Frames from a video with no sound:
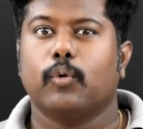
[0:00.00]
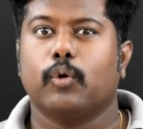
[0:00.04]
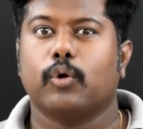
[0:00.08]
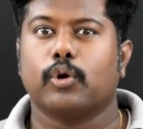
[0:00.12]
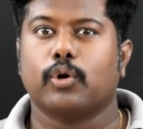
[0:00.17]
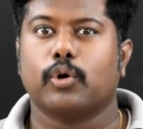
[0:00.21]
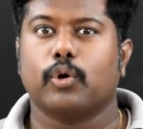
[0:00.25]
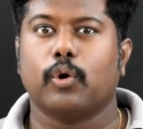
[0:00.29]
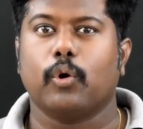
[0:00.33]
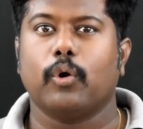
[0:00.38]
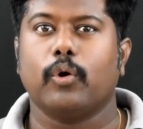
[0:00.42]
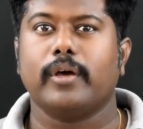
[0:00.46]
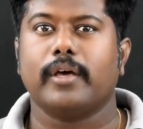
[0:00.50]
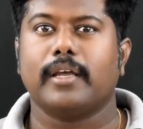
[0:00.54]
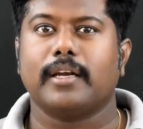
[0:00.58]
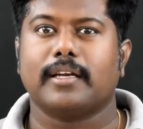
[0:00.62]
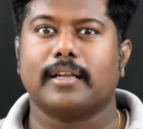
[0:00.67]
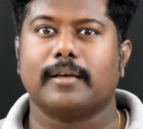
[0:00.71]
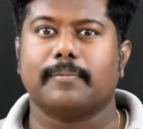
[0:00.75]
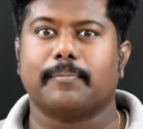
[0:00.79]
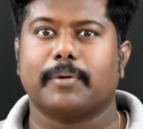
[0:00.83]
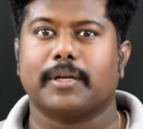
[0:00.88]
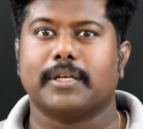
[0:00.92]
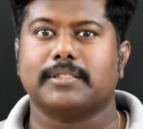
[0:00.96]
ஒரு லோயர்
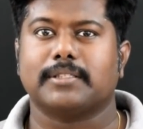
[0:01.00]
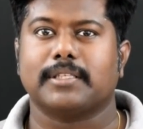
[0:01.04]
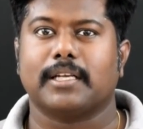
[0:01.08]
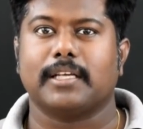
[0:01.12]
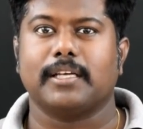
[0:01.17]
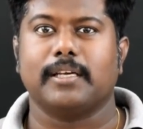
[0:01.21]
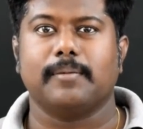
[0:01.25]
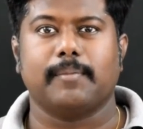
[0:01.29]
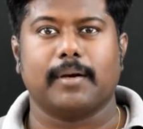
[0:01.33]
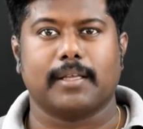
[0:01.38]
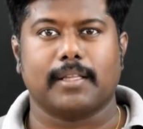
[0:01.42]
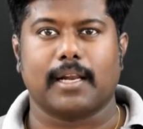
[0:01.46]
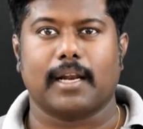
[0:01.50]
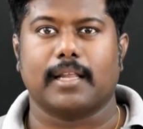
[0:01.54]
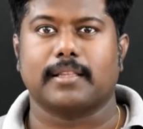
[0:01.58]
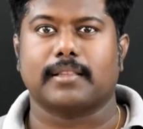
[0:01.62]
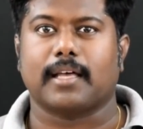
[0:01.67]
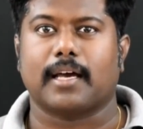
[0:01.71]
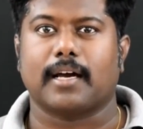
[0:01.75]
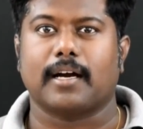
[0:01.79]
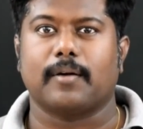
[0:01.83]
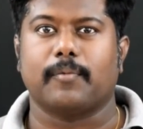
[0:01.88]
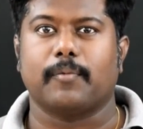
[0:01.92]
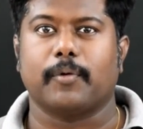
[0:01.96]
டெம்பரேச்சரையும் அதால்
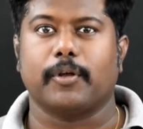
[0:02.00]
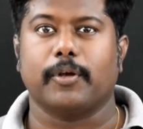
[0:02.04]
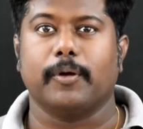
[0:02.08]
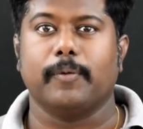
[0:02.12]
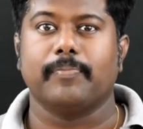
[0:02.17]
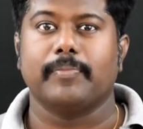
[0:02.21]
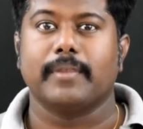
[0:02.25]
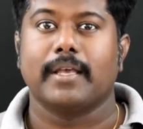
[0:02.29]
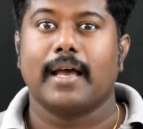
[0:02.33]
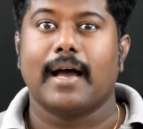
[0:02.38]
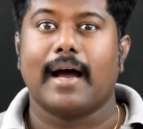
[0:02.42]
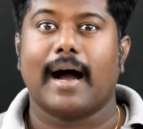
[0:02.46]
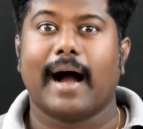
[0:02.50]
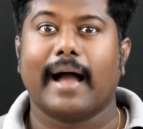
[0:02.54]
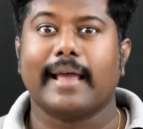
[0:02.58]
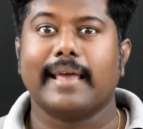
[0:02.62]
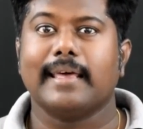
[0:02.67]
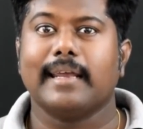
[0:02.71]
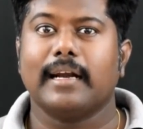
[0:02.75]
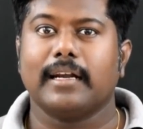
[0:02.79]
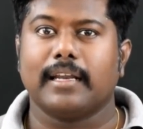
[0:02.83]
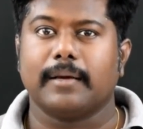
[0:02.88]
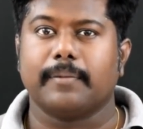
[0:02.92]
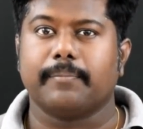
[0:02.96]
தாங்க முடியும்
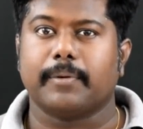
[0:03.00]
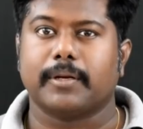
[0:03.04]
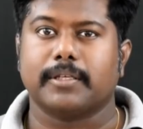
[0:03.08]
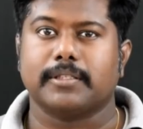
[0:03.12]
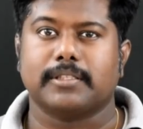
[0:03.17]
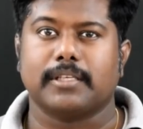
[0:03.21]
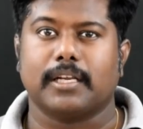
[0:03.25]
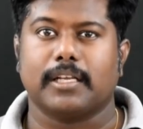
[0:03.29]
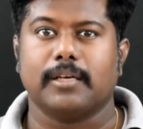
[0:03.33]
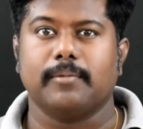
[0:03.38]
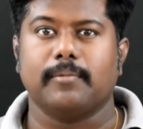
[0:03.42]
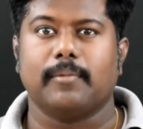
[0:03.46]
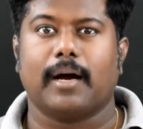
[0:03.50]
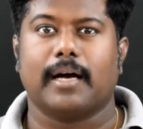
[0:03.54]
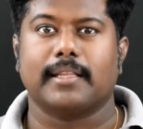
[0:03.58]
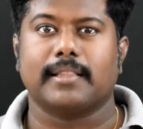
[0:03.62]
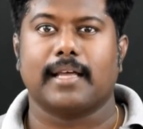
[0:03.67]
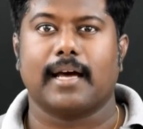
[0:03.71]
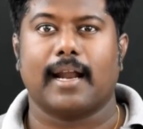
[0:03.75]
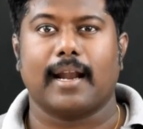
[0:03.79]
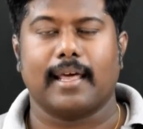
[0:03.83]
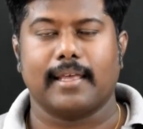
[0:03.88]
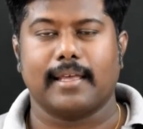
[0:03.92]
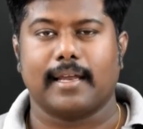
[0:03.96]
ஹையர் டெம்பரேச்சரையும்
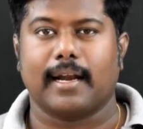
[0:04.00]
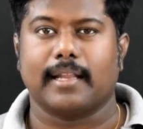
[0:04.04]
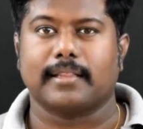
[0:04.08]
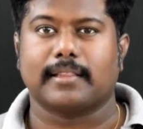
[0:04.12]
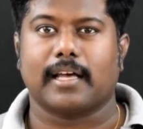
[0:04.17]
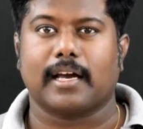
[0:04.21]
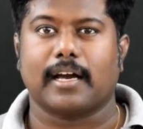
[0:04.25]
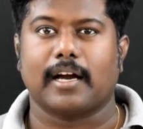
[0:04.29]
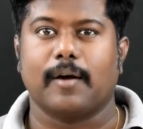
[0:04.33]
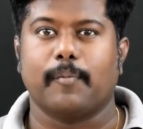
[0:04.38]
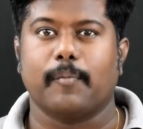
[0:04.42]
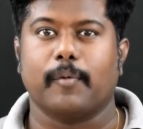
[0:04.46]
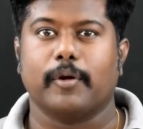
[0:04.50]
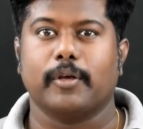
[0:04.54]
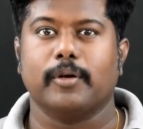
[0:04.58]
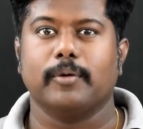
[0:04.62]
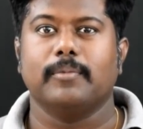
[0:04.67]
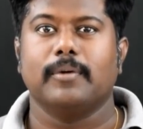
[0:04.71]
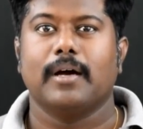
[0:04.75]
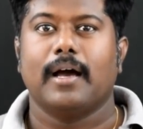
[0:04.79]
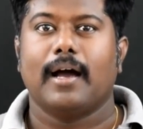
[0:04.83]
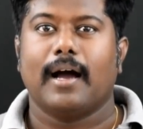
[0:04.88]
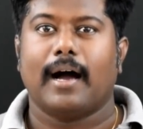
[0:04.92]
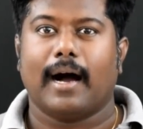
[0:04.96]
அந்த அலையால் தாங்க முடியும்